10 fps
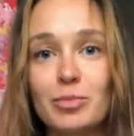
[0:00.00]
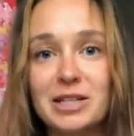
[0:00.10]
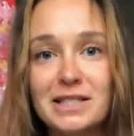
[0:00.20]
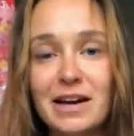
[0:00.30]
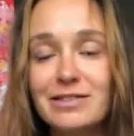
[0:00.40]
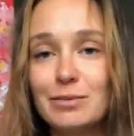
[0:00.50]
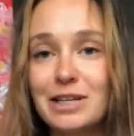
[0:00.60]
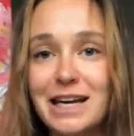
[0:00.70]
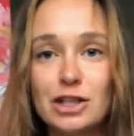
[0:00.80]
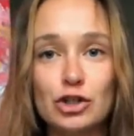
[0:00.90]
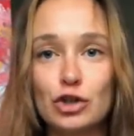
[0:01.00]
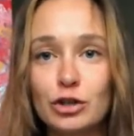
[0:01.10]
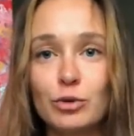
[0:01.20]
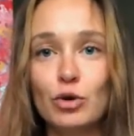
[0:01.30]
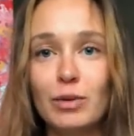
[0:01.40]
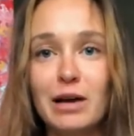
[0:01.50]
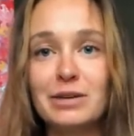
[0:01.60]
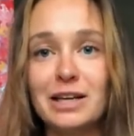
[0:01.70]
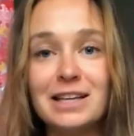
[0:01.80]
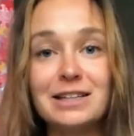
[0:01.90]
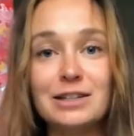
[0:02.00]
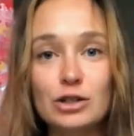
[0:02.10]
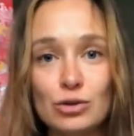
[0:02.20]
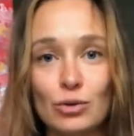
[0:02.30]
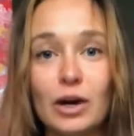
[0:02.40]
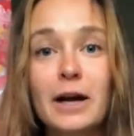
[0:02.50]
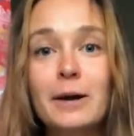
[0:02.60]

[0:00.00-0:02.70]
Представьте меня с черными губами и лысую,